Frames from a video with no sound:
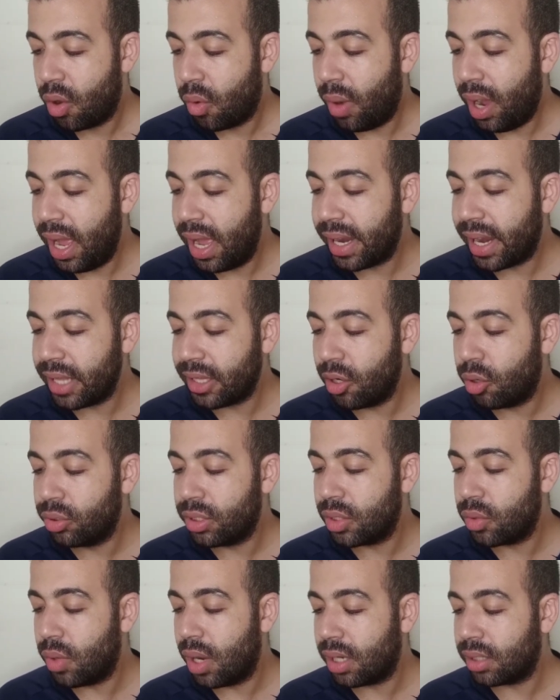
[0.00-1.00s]
وحاجته
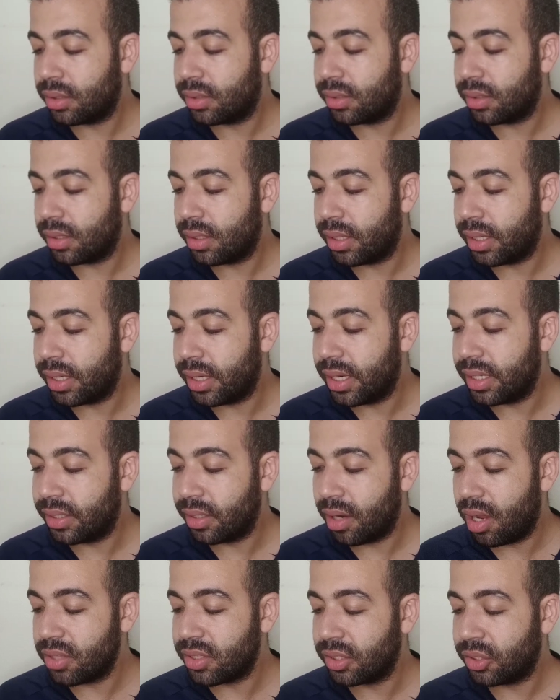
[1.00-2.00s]
للوقت
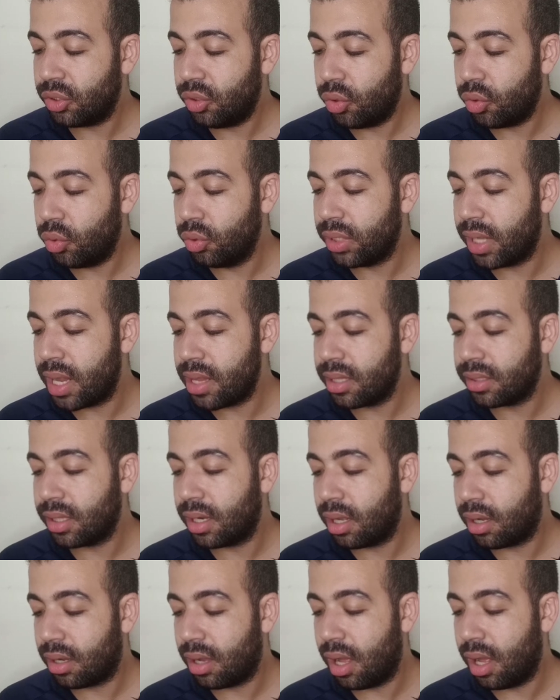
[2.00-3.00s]
لدراسة العروض التي
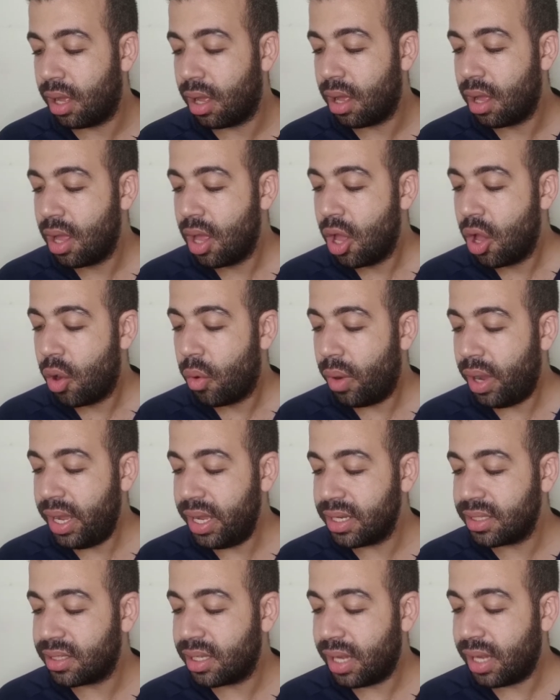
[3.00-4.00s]
تلقاها
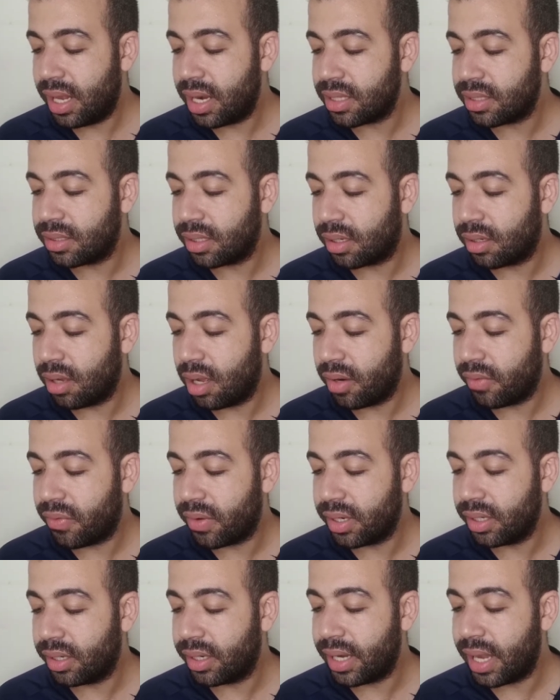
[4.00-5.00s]
وحرصا على استقرار
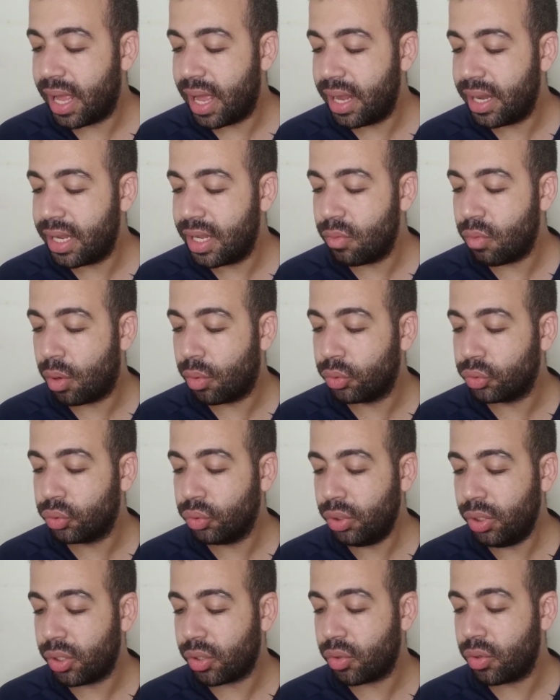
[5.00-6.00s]
فريق الأهلي
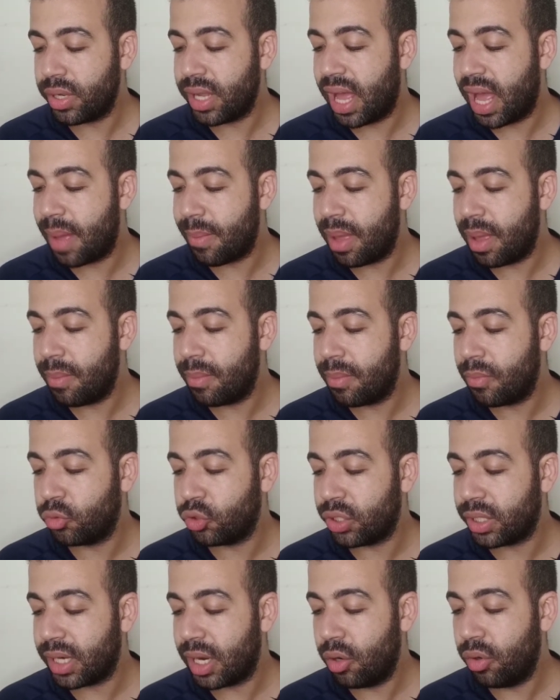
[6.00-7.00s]
ووضوح الرؤية أمام
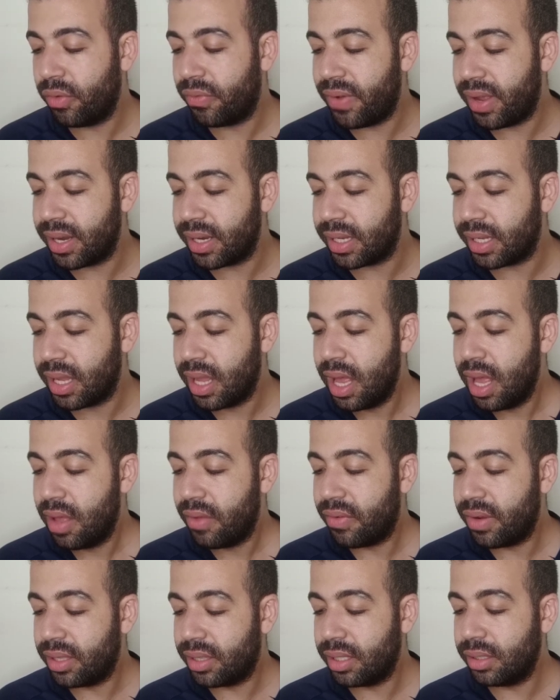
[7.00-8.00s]
مديره الفني
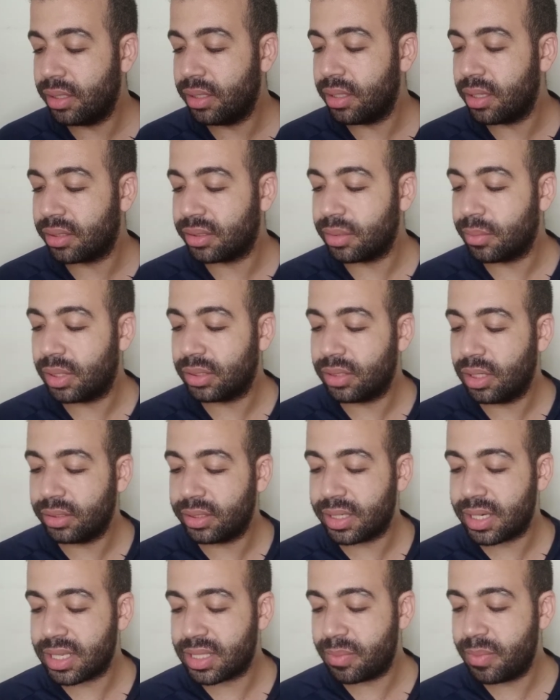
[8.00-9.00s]
في ظل
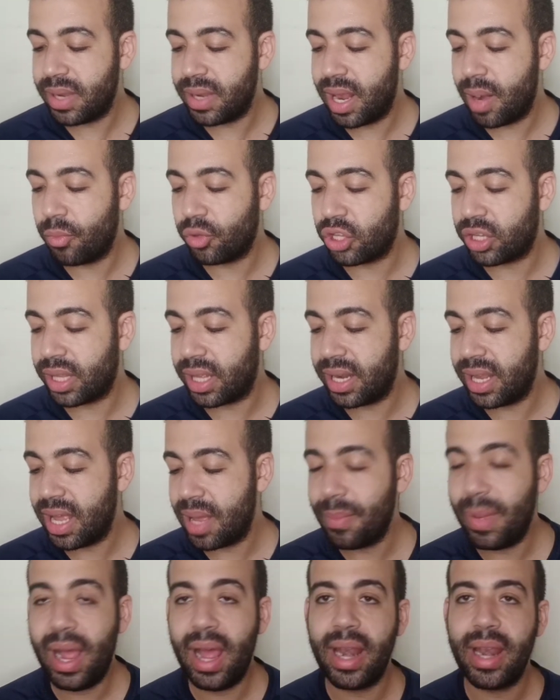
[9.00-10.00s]
الارتباطات الرسمية
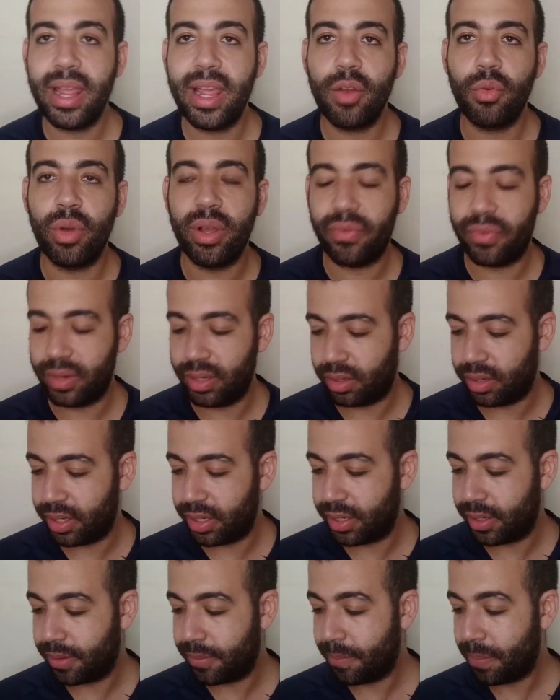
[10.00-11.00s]
المتتالية محليا
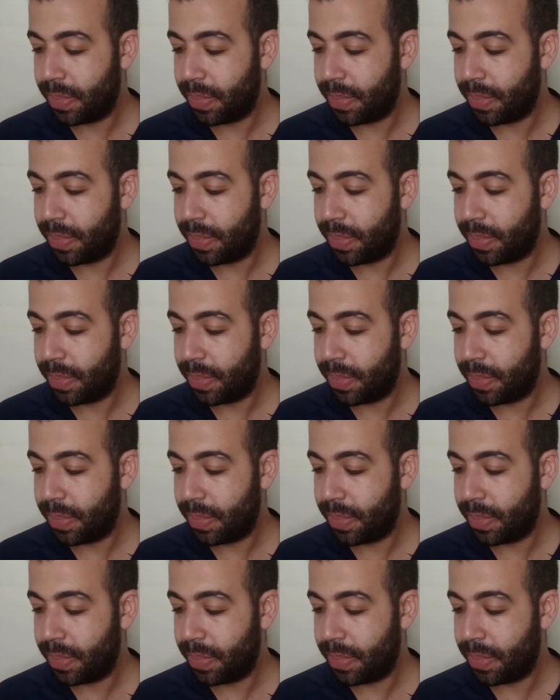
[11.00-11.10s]
وإفريقيا